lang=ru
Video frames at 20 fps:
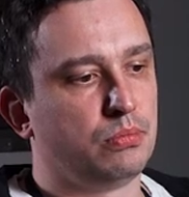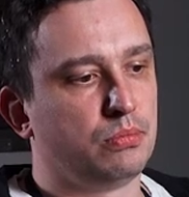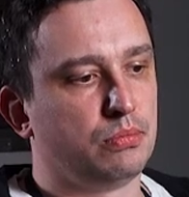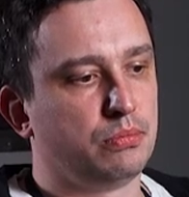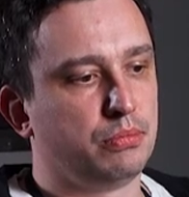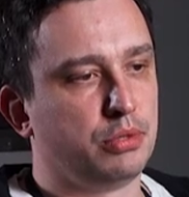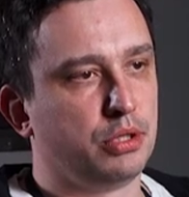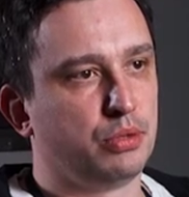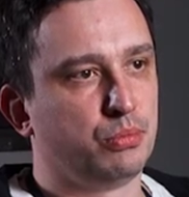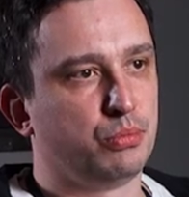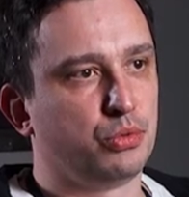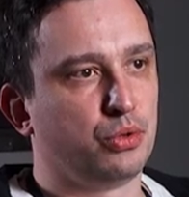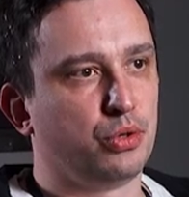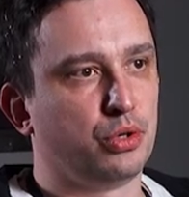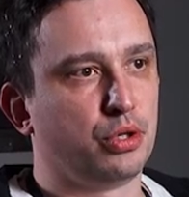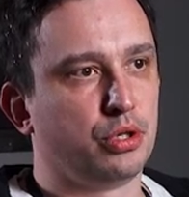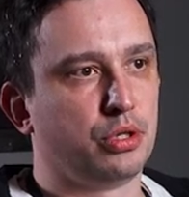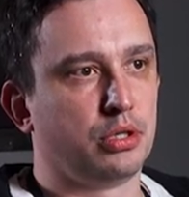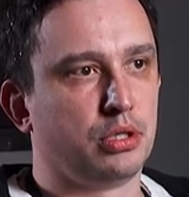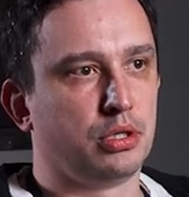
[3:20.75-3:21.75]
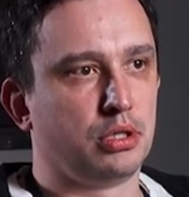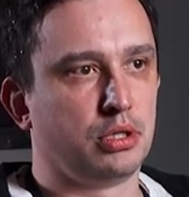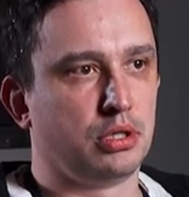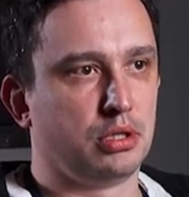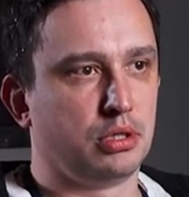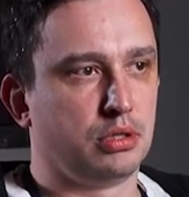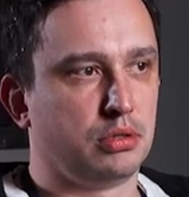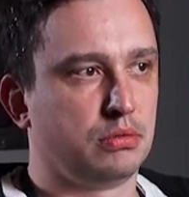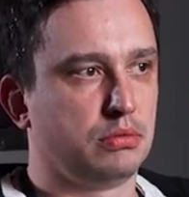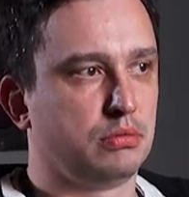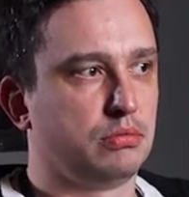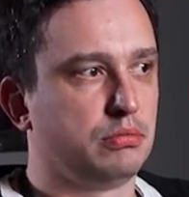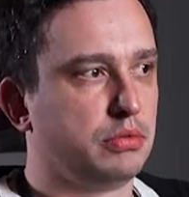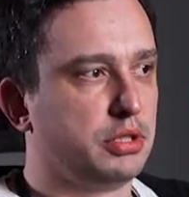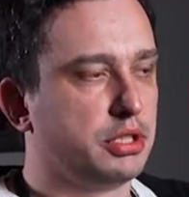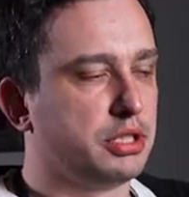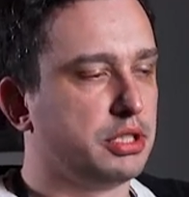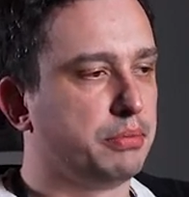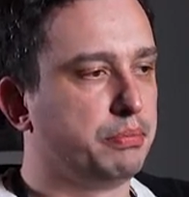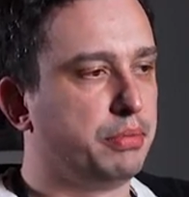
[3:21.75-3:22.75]
было много э,
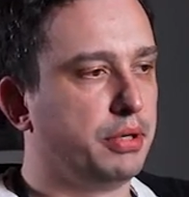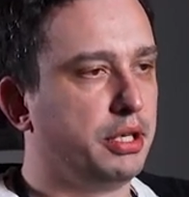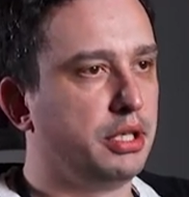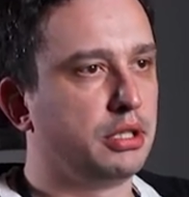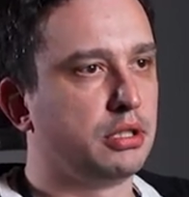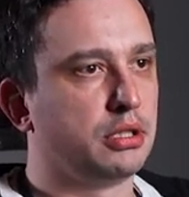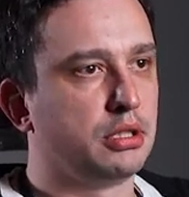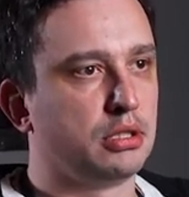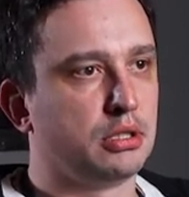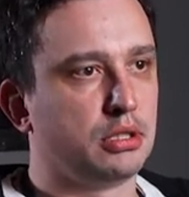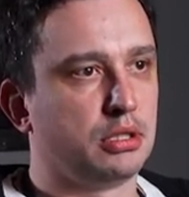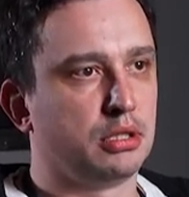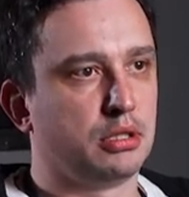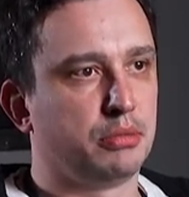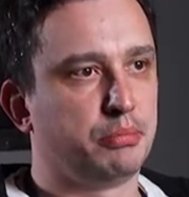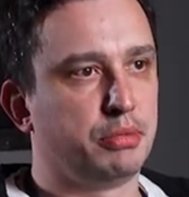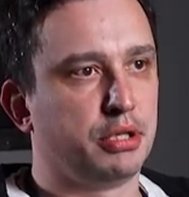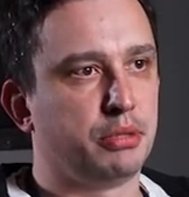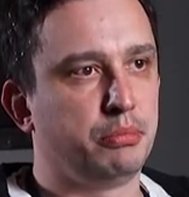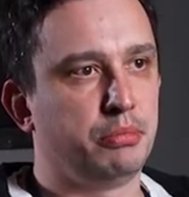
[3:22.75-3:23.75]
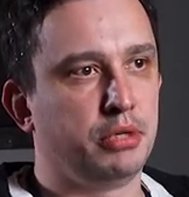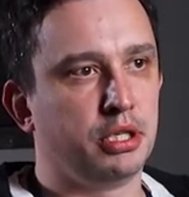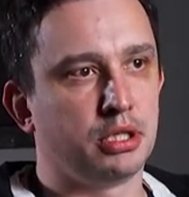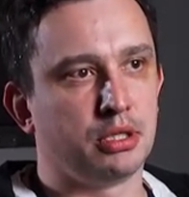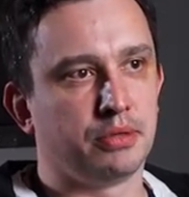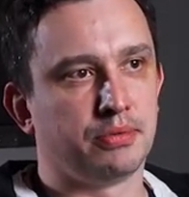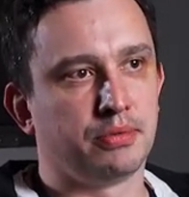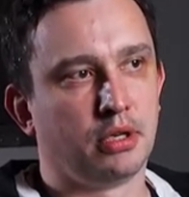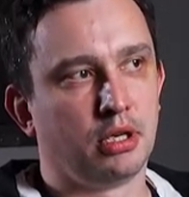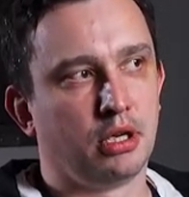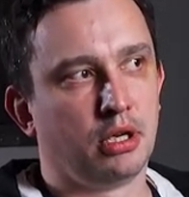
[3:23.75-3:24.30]
дисциплин, предметов.